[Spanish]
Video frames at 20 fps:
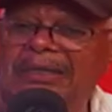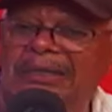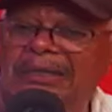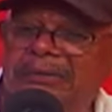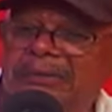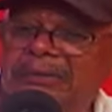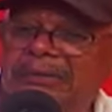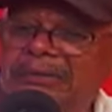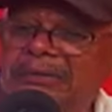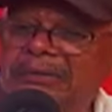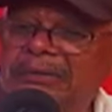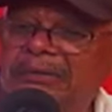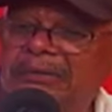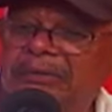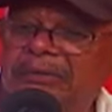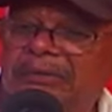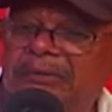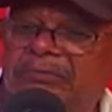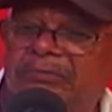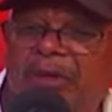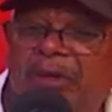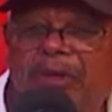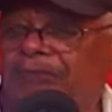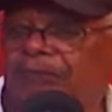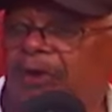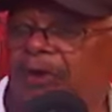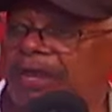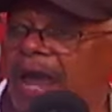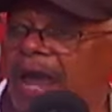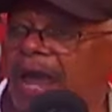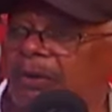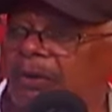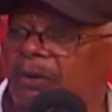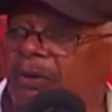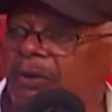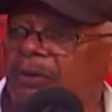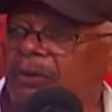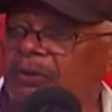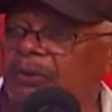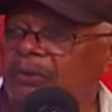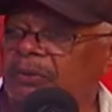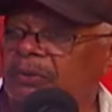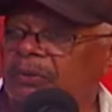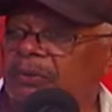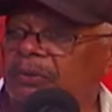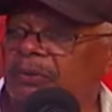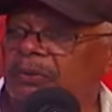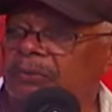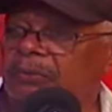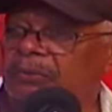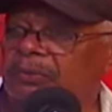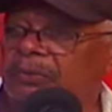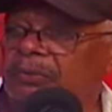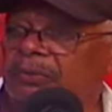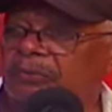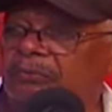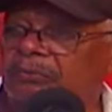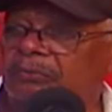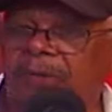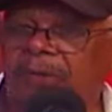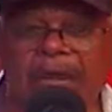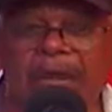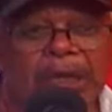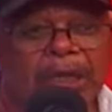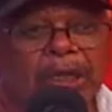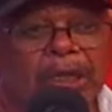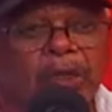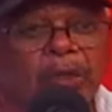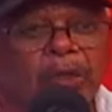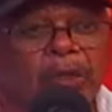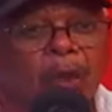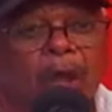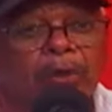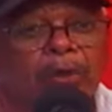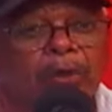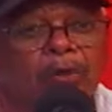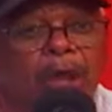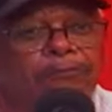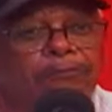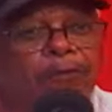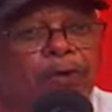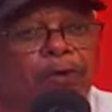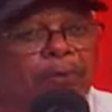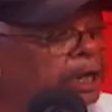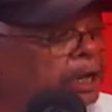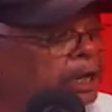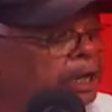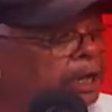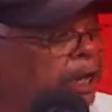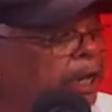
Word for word: Bueno, ellos fueron aliados, ¿verdad? No, no hay forma de negar eso.